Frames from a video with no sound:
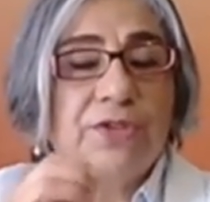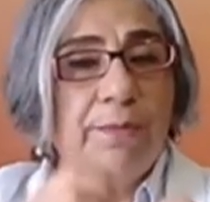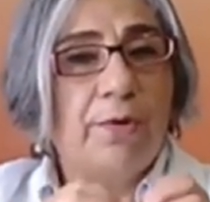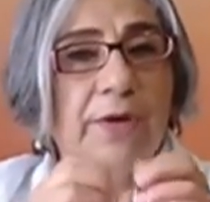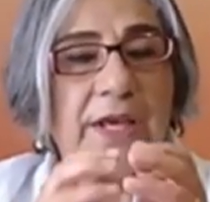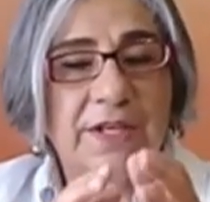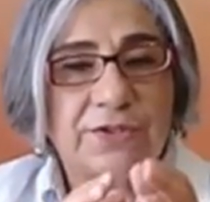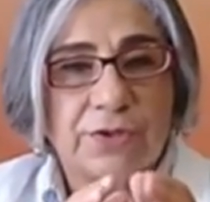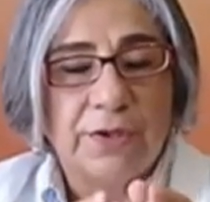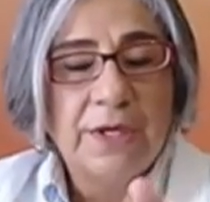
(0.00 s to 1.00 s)
pone
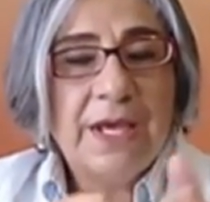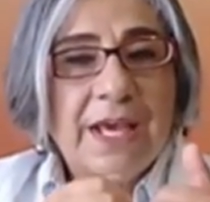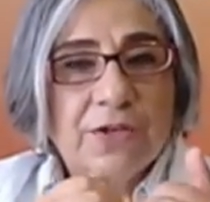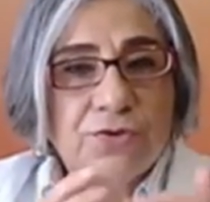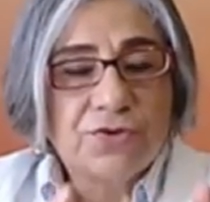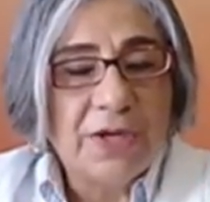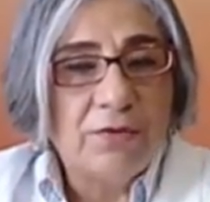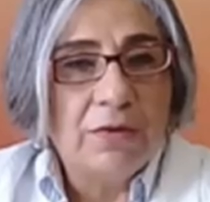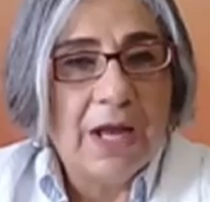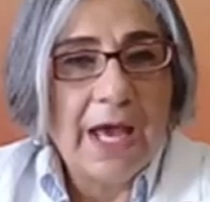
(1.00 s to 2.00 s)
eso en su
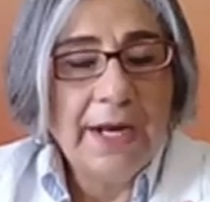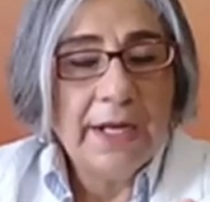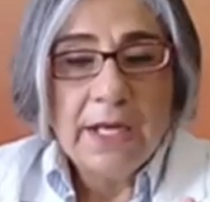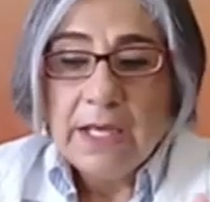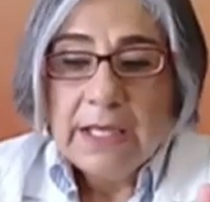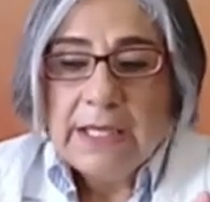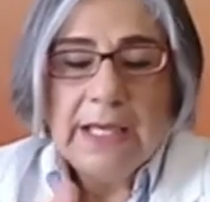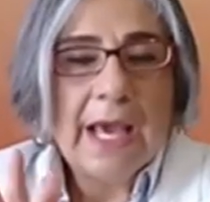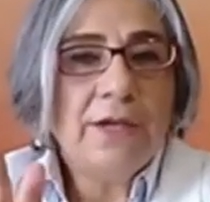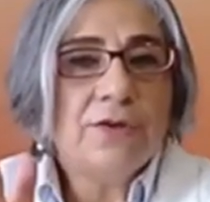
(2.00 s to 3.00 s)
celular
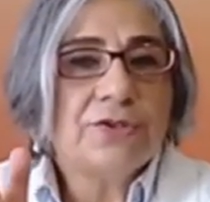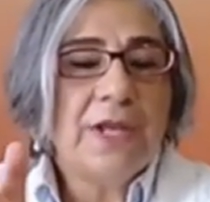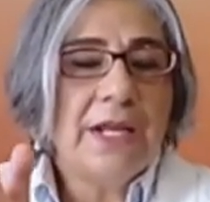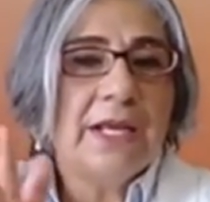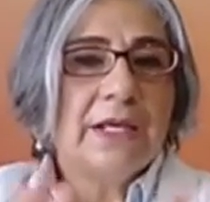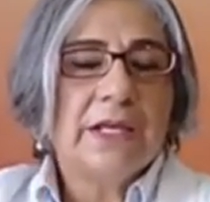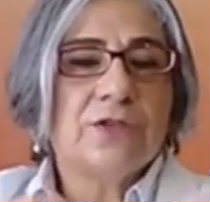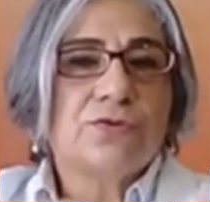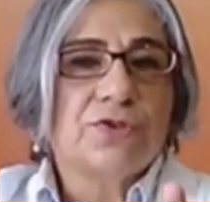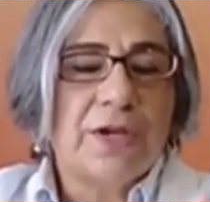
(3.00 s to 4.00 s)
y ahí nos tiene, en
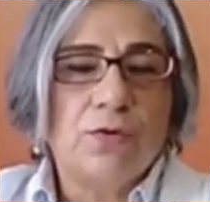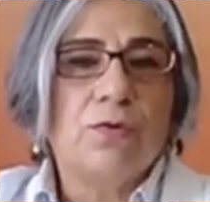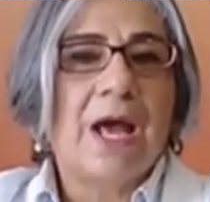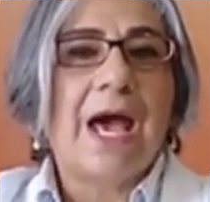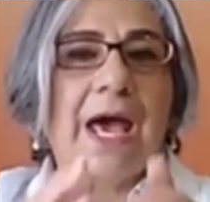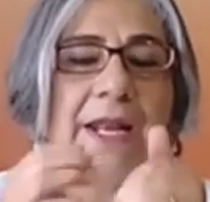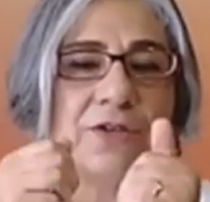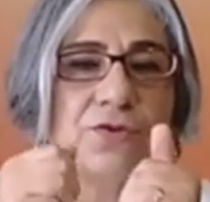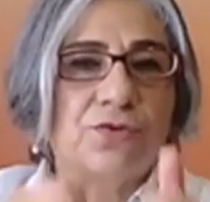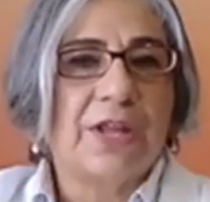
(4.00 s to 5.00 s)
su celular,
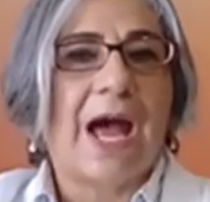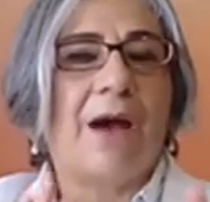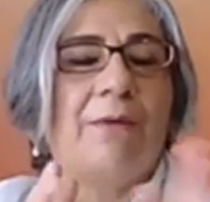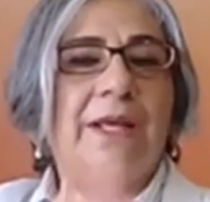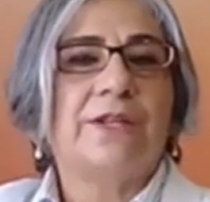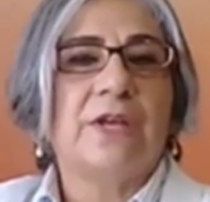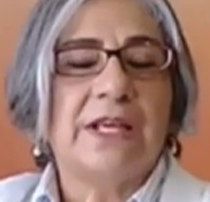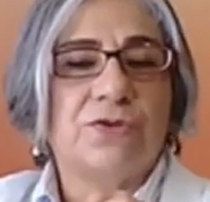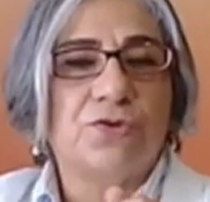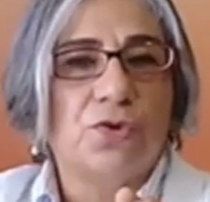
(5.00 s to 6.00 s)
en su tablet,
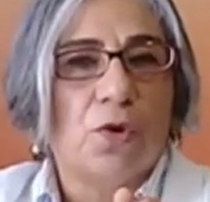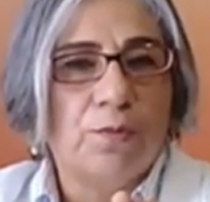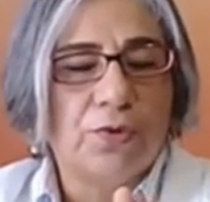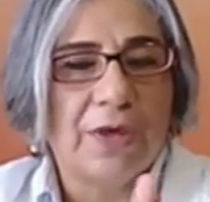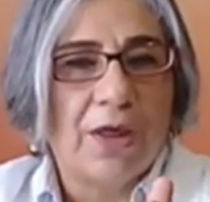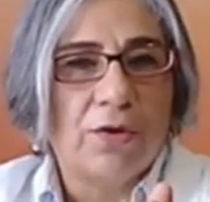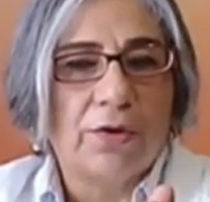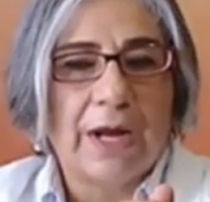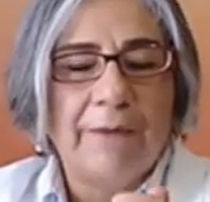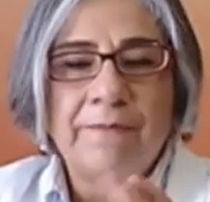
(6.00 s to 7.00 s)
en su
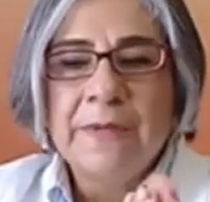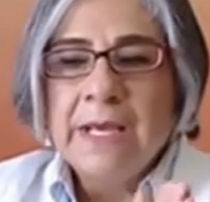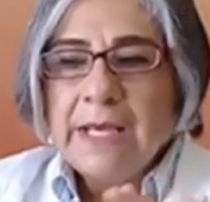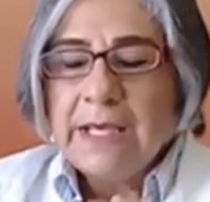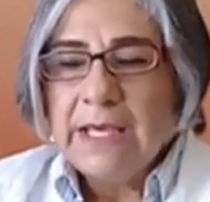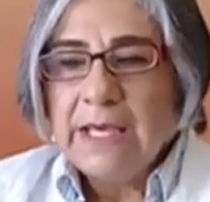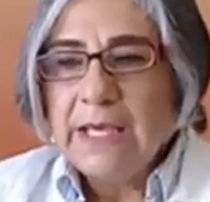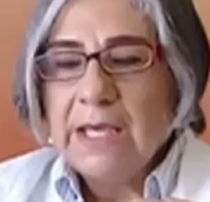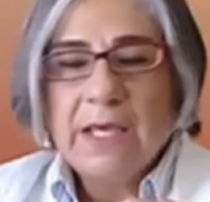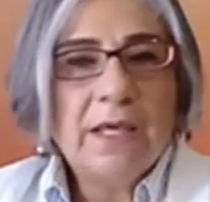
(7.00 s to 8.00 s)
computadora.
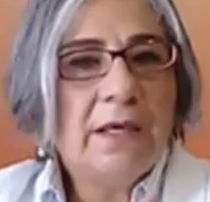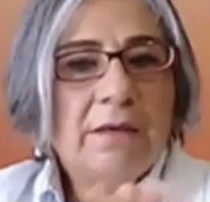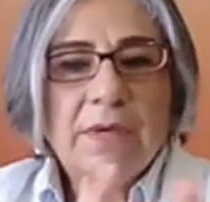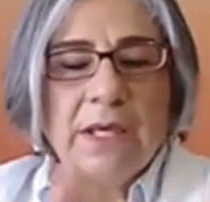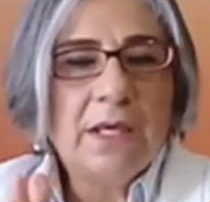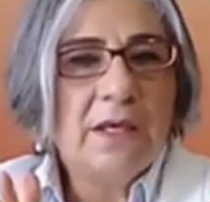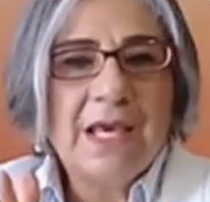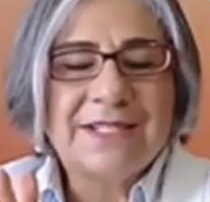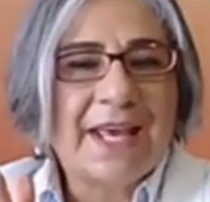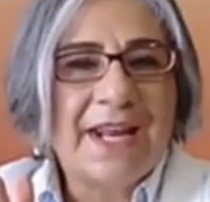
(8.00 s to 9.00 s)
Y y,
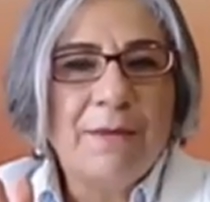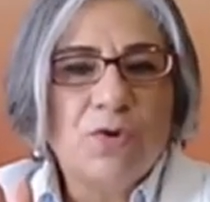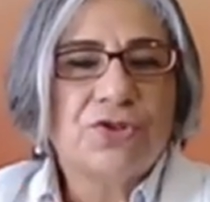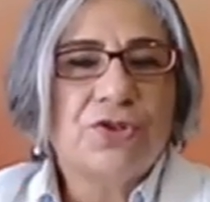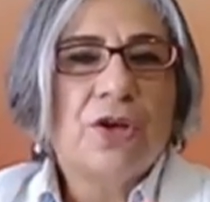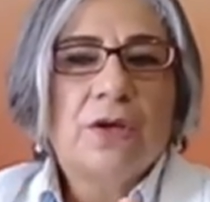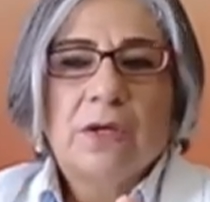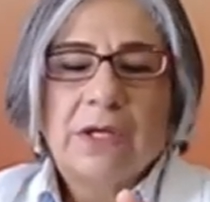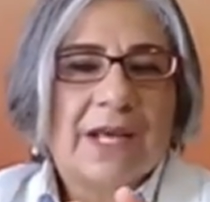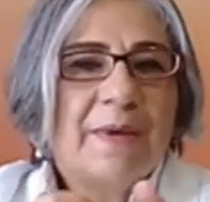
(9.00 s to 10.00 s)
estaremos
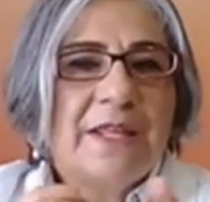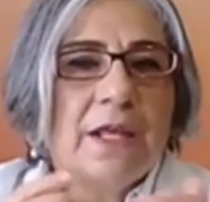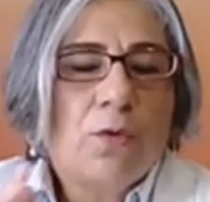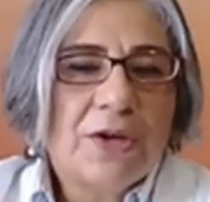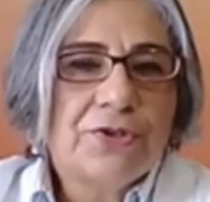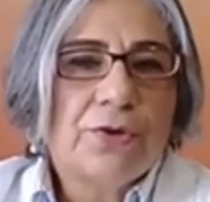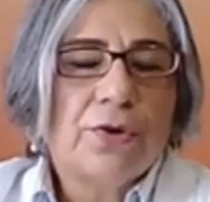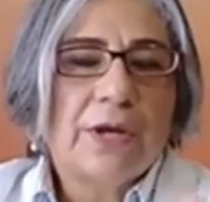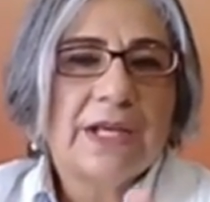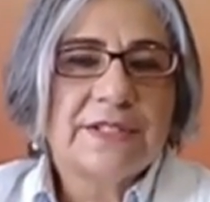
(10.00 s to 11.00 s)
las 24
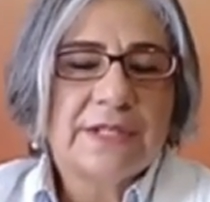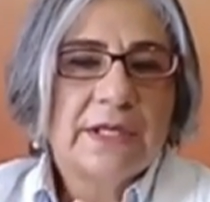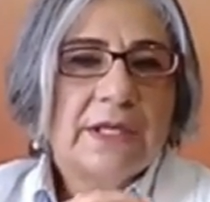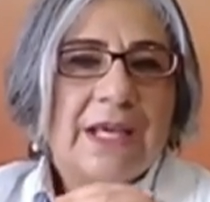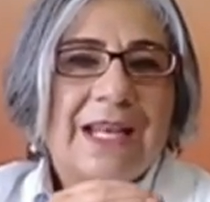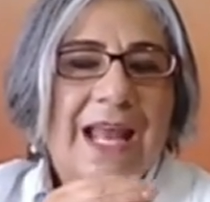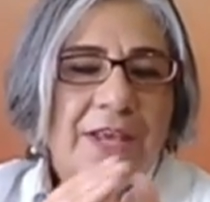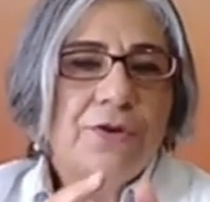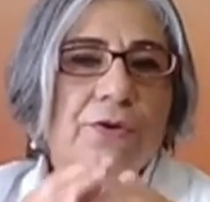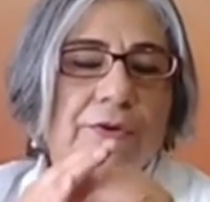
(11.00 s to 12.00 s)
horas el
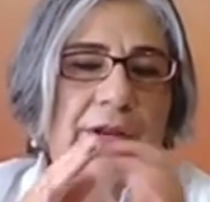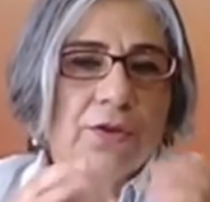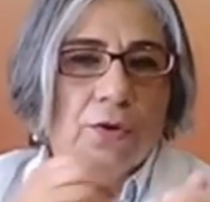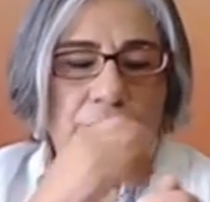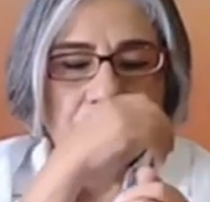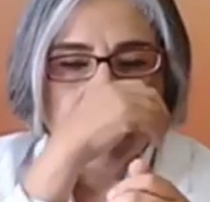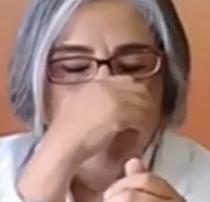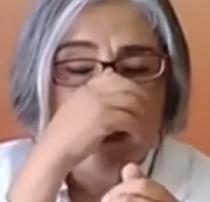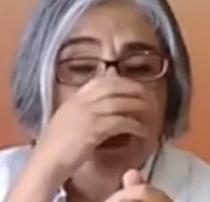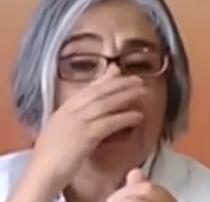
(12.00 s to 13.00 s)
año redondo.
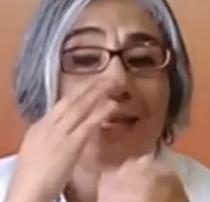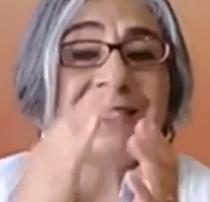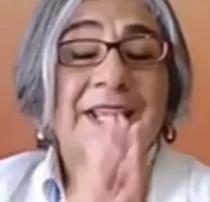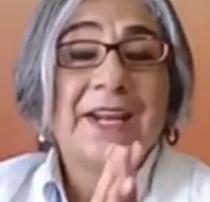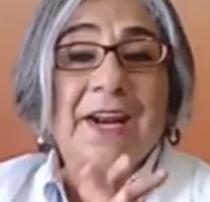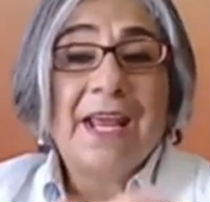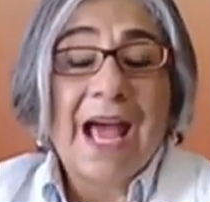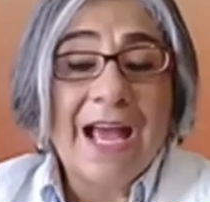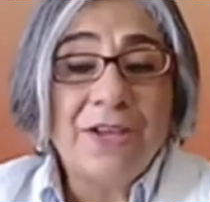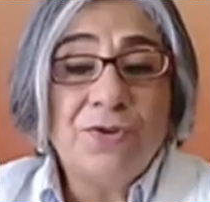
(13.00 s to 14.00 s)
En este
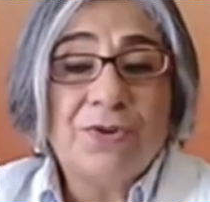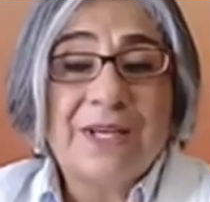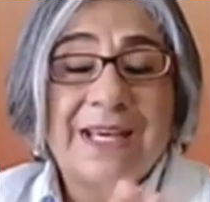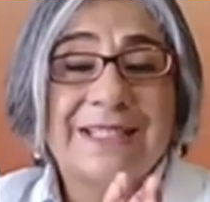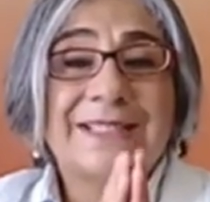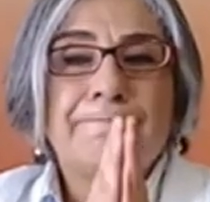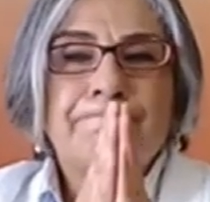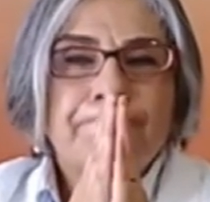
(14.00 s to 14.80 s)
año que es